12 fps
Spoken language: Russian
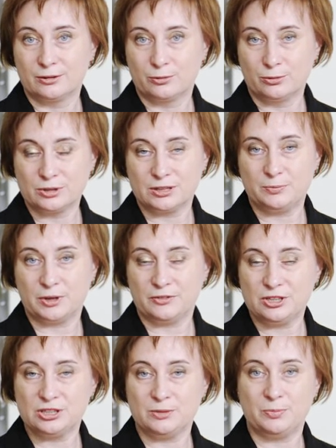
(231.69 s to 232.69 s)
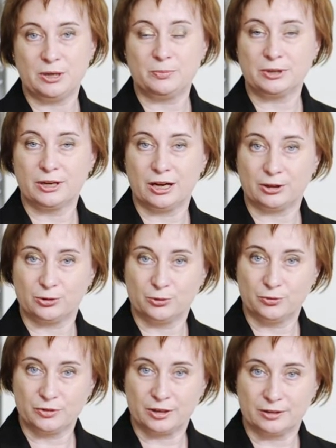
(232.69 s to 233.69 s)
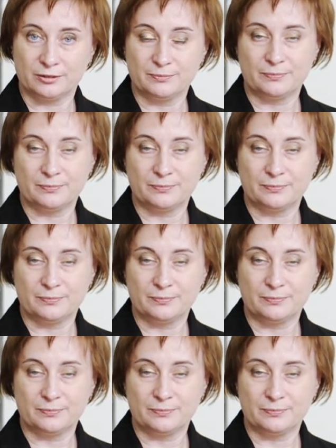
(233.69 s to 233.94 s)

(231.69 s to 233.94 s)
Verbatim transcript: курсы первичной переподготовки.